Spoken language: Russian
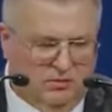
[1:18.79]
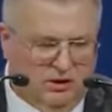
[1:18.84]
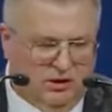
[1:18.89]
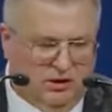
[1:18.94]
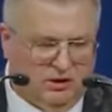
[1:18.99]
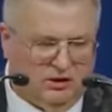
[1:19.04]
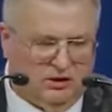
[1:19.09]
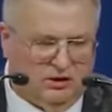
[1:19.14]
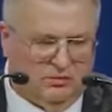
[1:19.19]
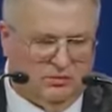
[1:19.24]

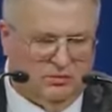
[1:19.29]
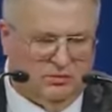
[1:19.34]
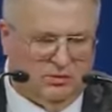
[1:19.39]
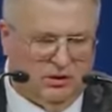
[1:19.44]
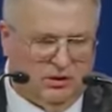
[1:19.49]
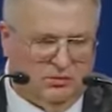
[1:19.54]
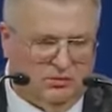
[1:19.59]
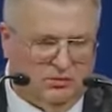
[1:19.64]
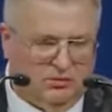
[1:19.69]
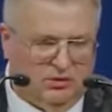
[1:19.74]
Поэтому
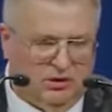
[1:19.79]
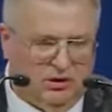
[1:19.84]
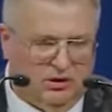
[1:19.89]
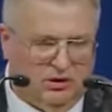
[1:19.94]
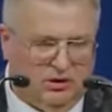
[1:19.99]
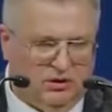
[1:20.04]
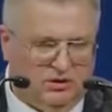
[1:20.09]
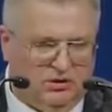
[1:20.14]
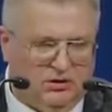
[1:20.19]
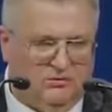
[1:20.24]
приход
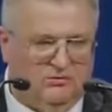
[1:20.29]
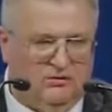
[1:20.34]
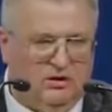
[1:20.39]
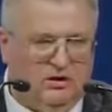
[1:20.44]
каких-то